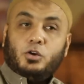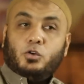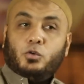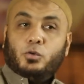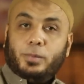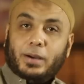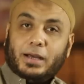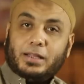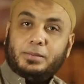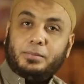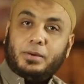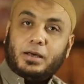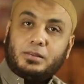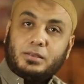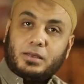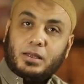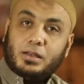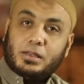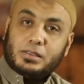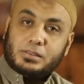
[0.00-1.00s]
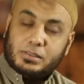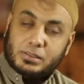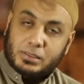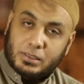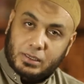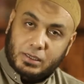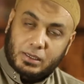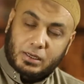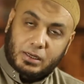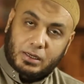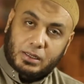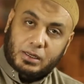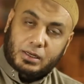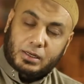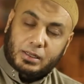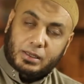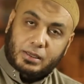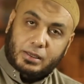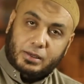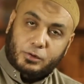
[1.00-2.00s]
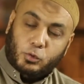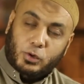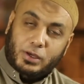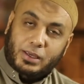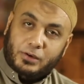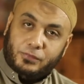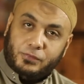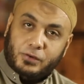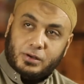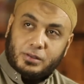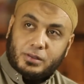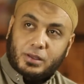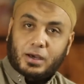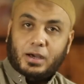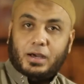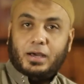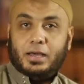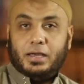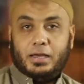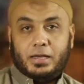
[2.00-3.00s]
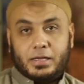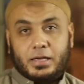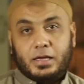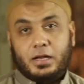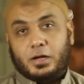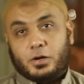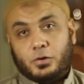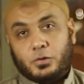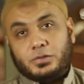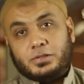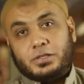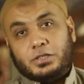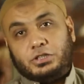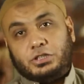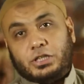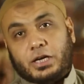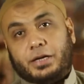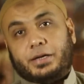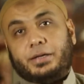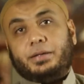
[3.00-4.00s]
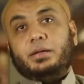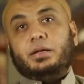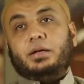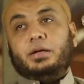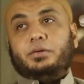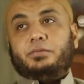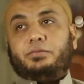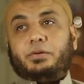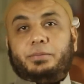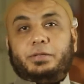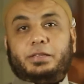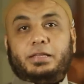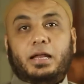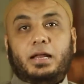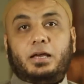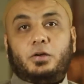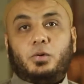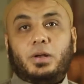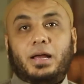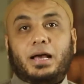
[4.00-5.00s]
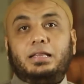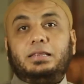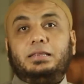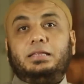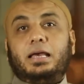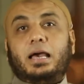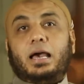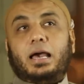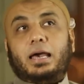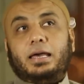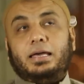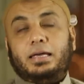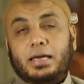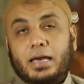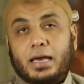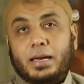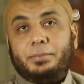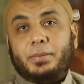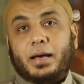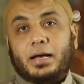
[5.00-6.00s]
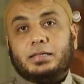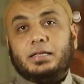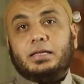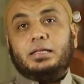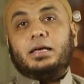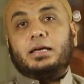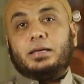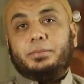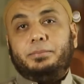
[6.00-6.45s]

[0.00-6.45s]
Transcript: وبعد ما هتخلص ال ال وهي في الرضاعه لها العذر الشهري فبالتالي يكون عندي ايام عددها